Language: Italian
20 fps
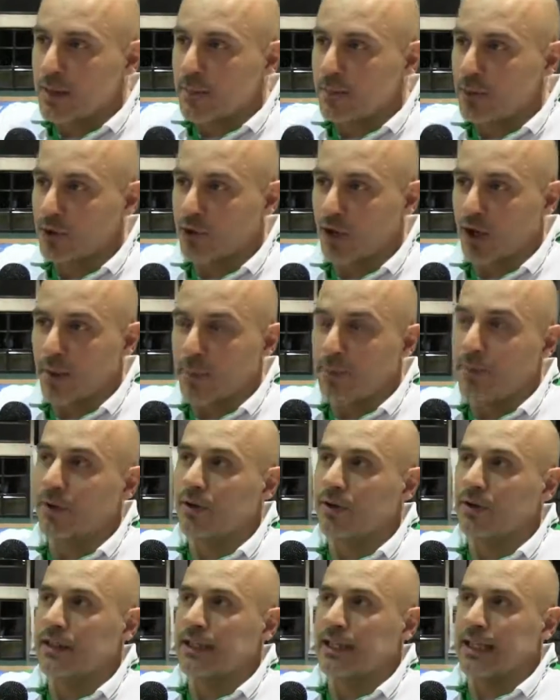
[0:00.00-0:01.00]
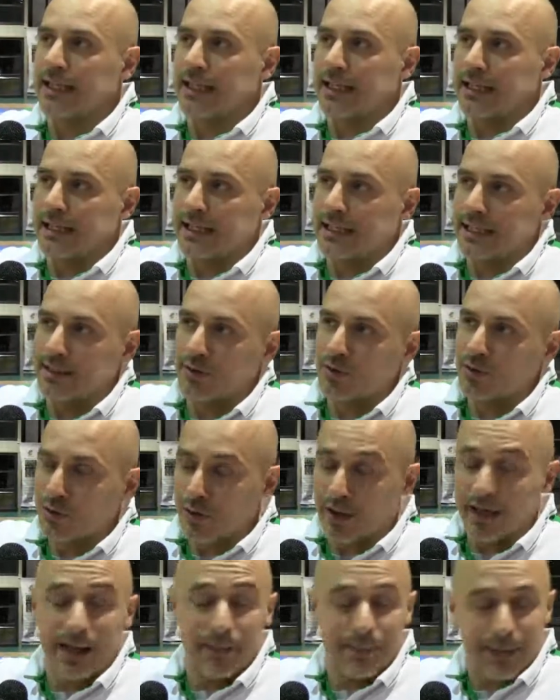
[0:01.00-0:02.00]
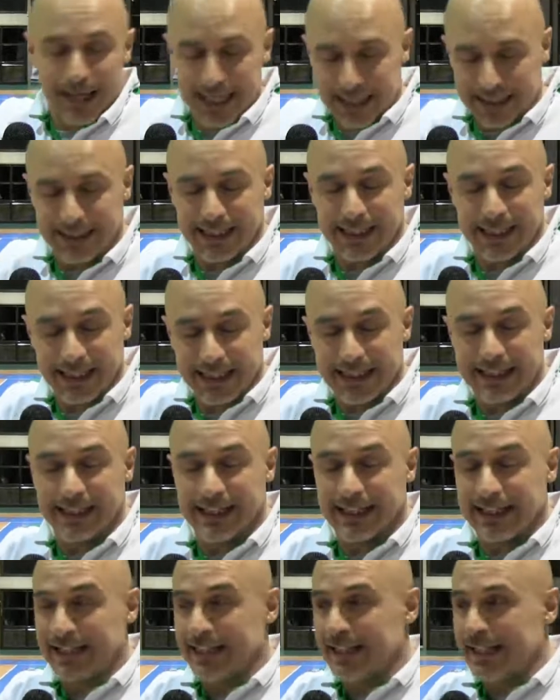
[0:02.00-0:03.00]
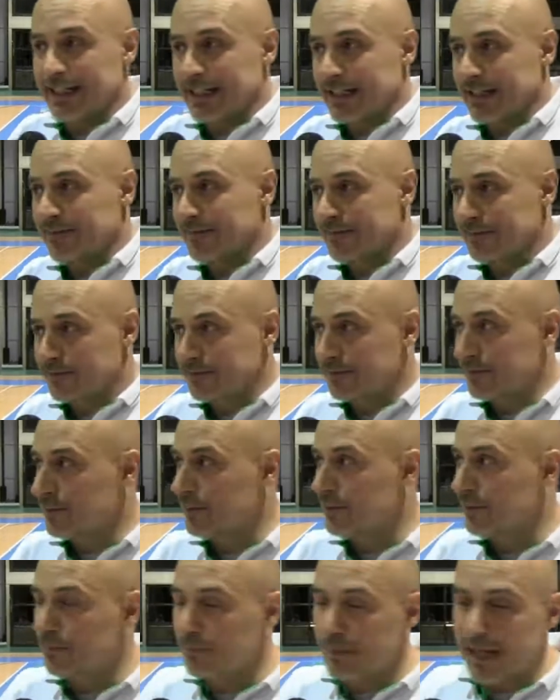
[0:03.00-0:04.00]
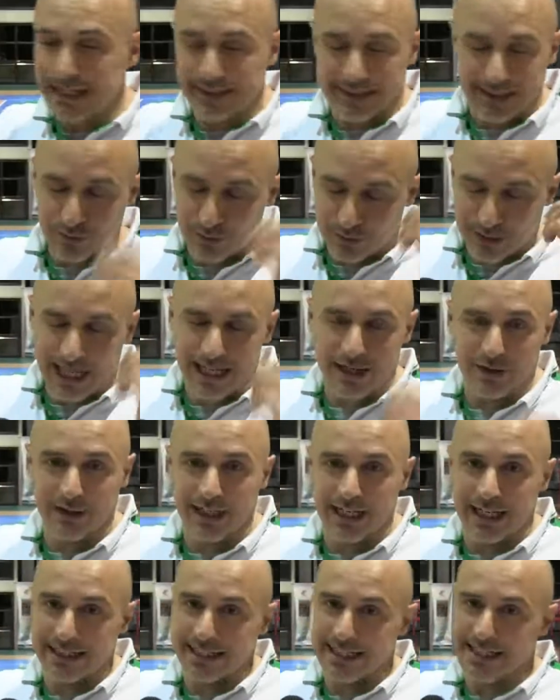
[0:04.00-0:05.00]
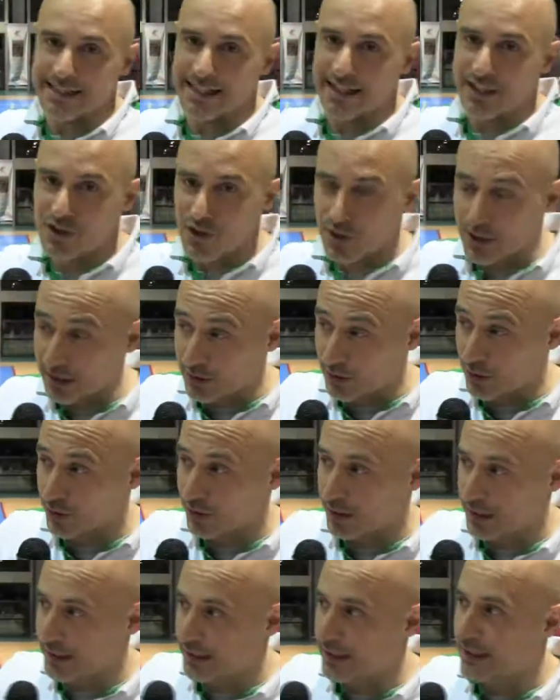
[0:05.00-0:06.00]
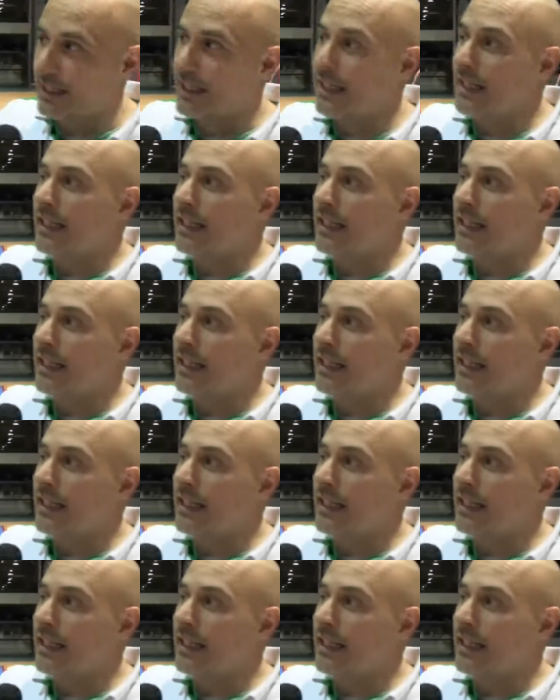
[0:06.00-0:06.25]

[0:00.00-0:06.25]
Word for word: Purtroppo il eh, continuare a perdere eh, mette un tarlo nella testa dei giocatori,